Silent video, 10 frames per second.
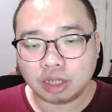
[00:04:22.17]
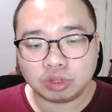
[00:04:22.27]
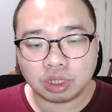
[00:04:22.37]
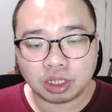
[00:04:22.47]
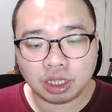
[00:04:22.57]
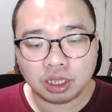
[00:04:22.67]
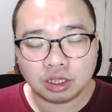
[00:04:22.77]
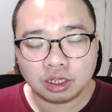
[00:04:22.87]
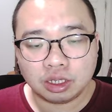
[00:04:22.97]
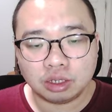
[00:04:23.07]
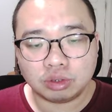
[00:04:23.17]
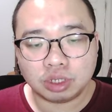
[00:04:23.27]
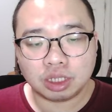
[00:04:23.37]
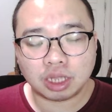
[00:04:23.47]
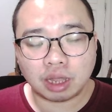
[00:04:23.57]
lanjut lagi
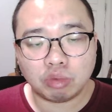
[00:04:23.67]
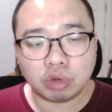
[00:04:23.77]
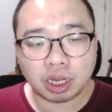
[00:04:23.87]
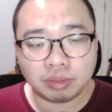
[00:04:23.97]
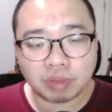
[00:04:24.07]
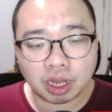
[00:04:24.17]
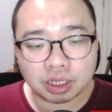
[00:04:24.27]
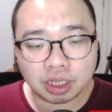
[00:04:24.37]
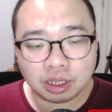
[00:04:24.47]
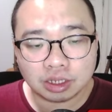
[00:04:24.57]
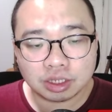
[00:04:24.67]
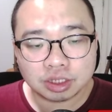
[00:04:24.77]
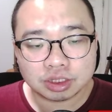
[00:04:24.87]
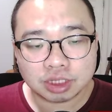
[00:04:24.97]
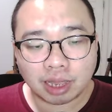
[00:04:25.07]
yuk kita buka 5 lagi
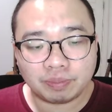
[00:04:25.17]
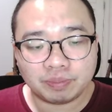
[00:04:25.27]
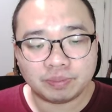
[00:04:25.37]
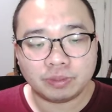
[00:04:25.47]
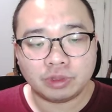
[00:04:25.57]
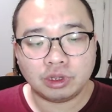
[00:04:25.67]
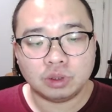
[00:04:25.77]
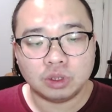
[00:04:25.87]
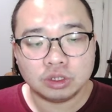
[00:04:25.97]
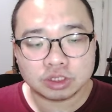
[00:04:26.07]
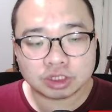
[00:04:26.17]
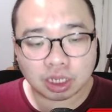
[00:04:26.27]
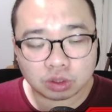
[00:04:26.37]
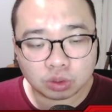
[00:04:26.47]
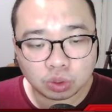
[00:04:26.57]
siap yuk
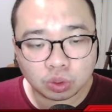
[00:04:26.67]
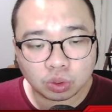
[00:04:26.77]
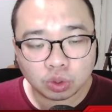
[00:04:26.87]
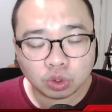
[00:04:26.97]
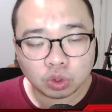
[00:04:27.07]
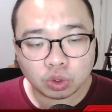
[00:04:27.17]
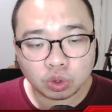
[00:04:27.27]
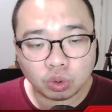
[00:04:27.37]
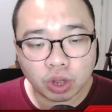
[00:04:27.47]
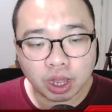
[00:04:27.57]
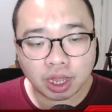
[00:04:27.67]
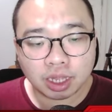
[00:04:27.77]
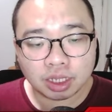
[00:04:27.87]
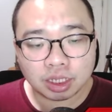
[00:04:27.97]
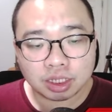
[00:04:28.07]
1 2 3
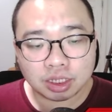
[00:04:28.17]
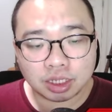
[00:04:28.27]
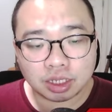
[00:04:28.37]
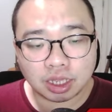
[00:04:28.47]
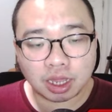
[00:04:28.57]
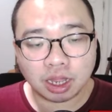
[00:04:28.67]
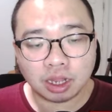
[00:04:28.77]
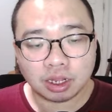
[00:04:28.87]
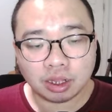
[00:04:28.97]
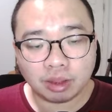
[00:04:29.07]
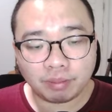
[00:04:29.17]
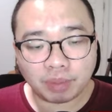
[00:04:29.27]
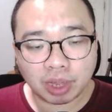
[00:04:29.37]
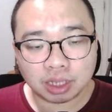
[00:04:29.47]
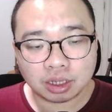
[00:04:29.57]
4 5